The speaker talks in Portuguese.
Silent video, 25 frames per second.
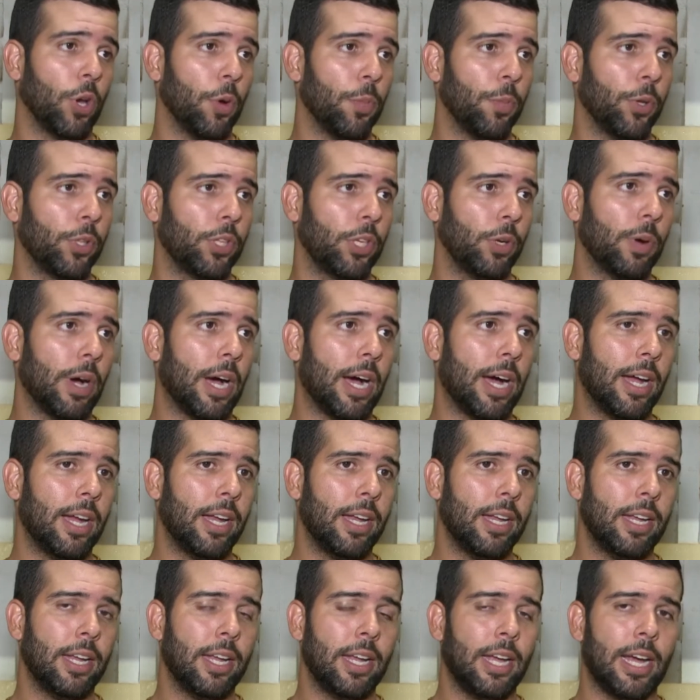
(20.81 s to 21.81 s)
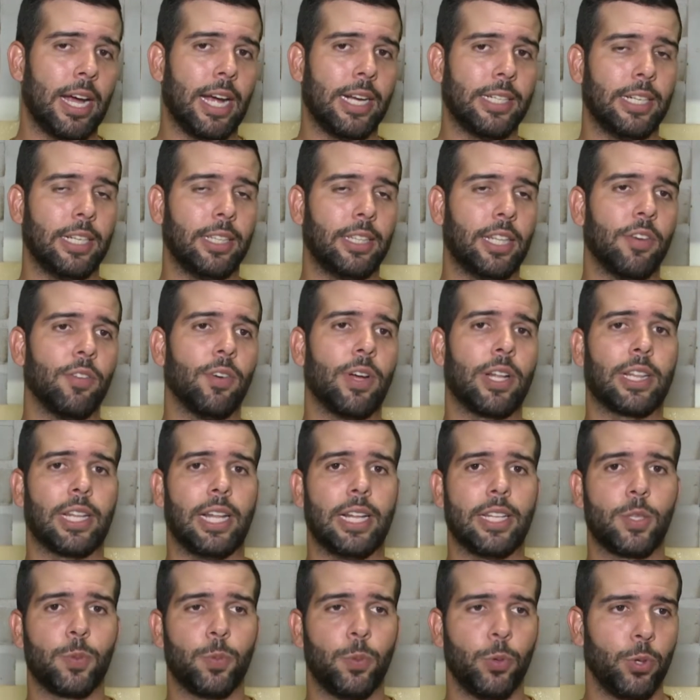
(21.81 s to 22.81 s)
que o Potiguar, a gente teve um
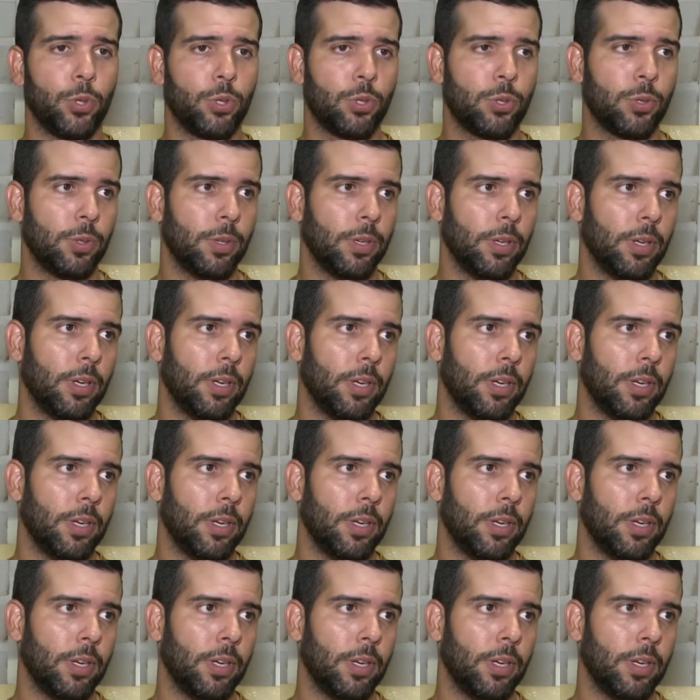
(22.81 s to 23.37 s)
atleta expulso.